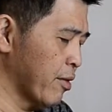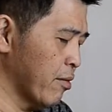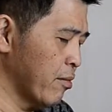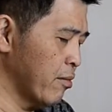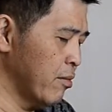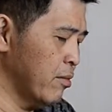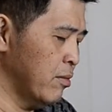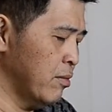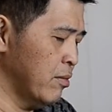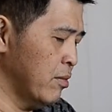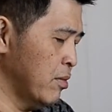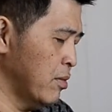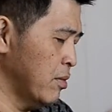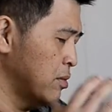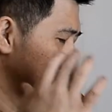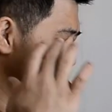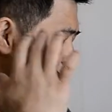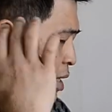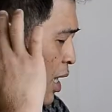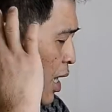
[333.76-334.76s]

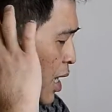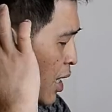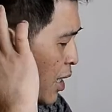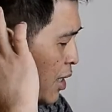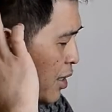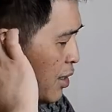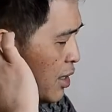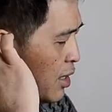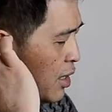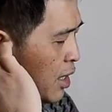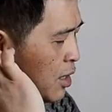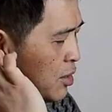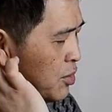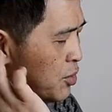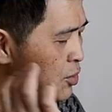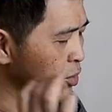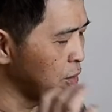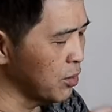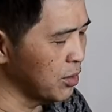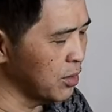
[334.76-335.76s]
嗯，它还有一个很
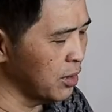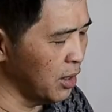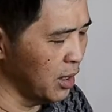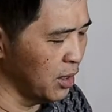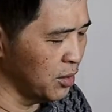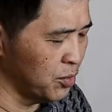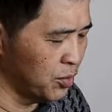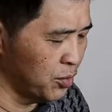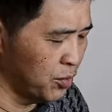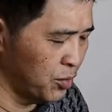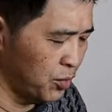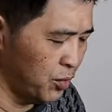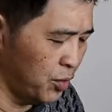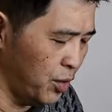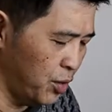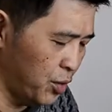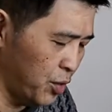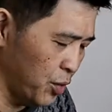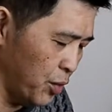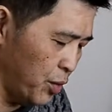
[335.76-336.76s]
重、很
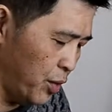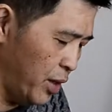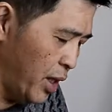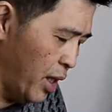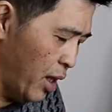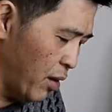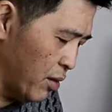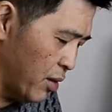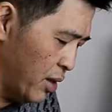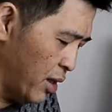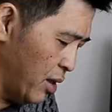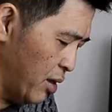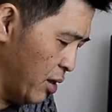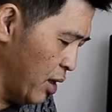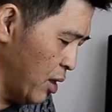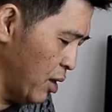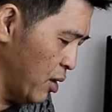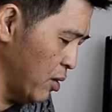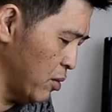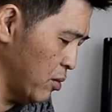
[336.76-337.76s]
最主要的，
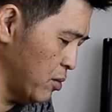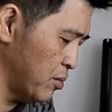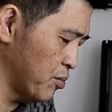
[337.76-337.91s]
因为